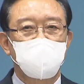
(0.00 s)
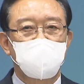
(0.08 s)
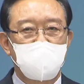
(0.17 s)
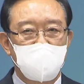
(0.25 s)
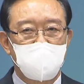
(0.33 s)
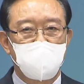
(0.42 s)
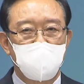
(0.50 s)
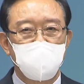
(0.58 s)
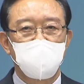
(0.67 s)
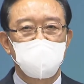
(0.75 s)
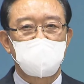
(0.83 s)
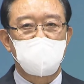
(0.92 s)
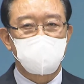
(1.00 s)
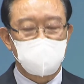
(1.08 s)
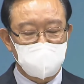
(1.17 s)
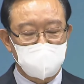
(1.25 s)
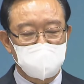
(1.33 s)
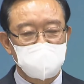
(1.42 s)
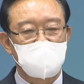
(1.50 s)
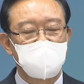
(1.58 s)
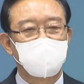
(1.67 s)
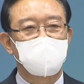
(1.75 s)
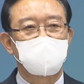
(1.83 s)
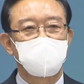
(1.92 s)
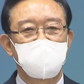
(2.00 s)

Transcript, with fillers: 건의 정책 브리핑을 했다면서